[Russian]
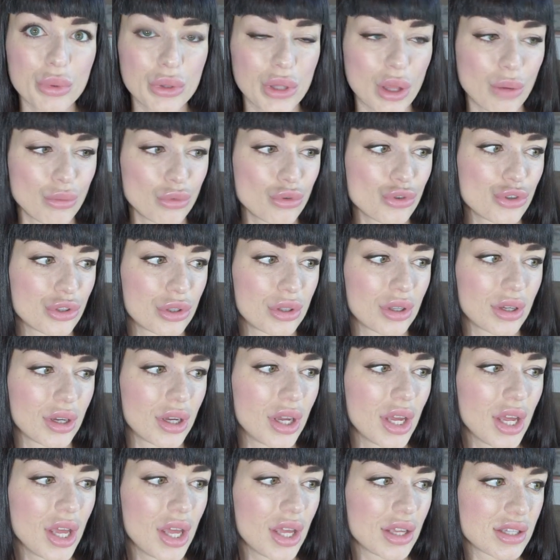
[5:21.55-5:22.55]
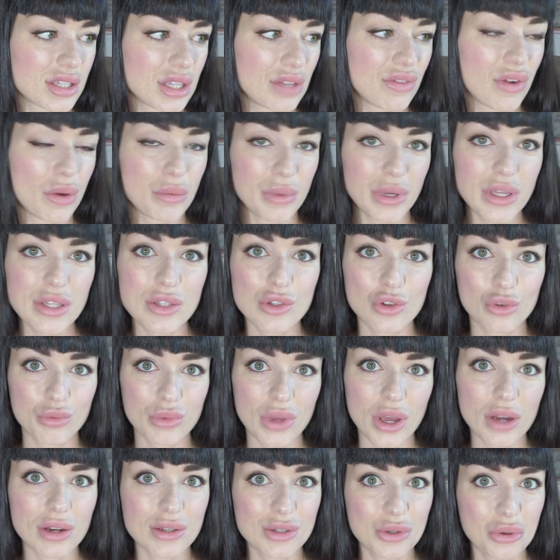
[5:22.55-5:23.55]
потому что за два месяца у
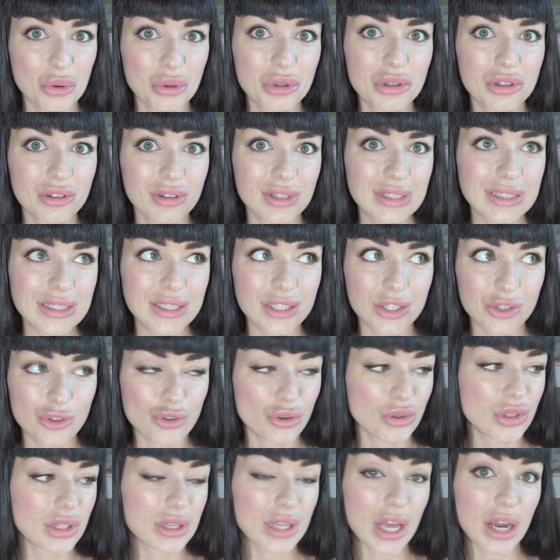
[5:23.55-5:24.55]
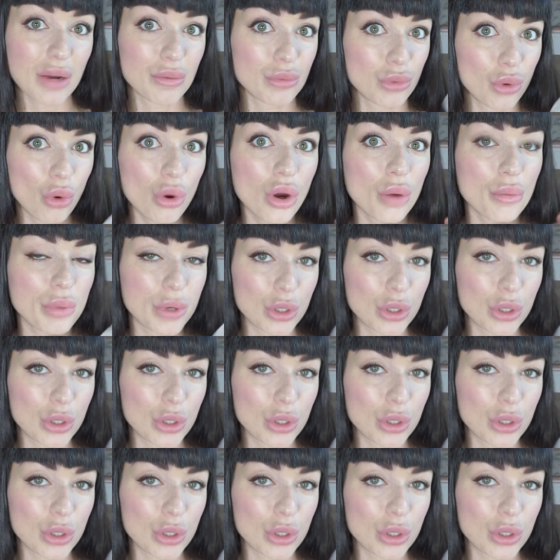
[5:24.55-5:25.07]
меня расходовалось еще не так много,